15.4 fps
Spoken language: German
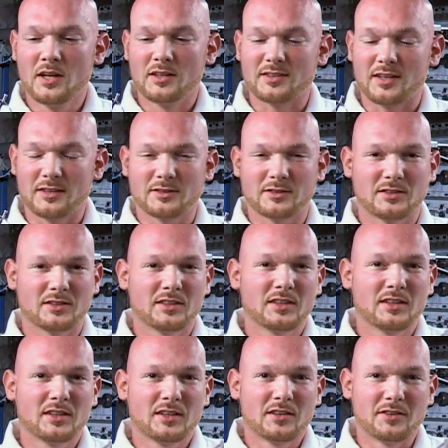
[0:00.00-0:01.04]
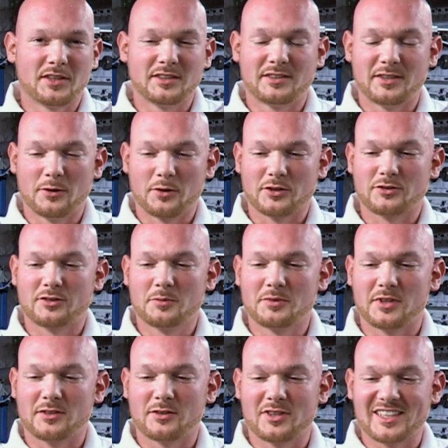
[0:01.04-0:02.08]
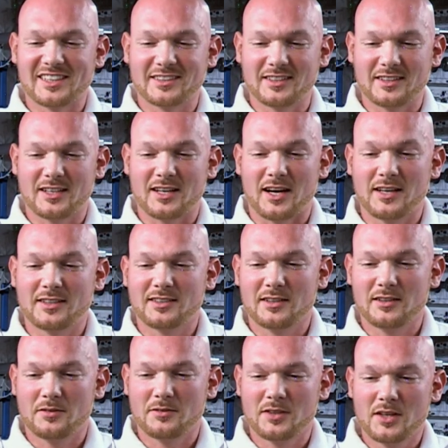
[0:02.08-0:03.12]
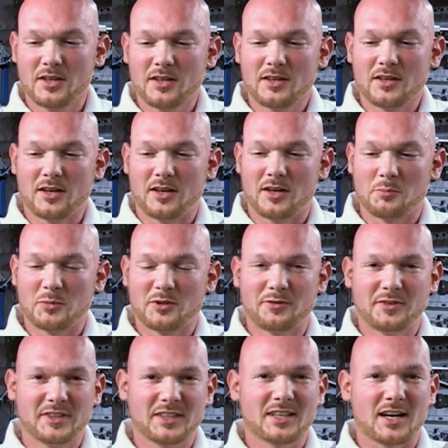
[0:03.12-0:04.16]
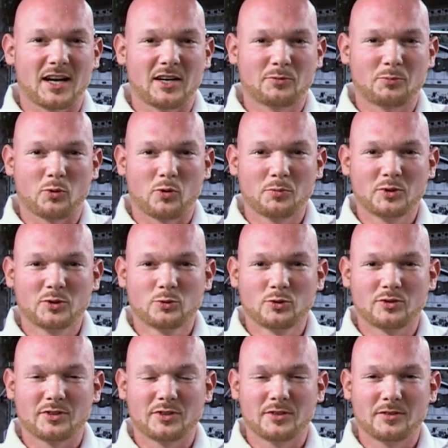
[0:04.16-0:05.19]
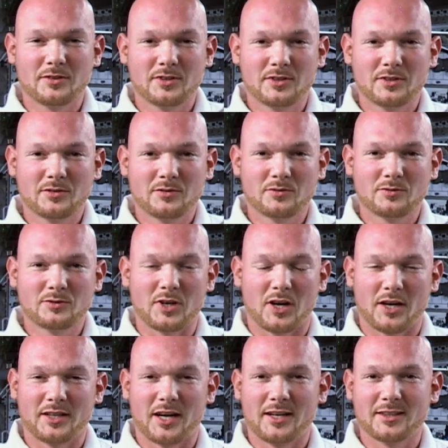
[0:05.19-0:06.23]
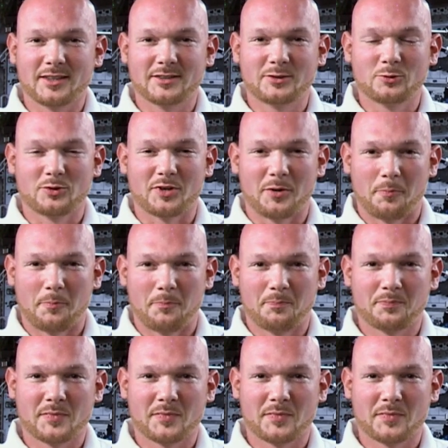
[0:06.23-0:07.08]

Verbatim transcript: Das heißt, wenn die Theorie stimmt, dann sollte dieser Kreisel äh, mit 4 Grad pro Minute ja, in eine Richtung kippen.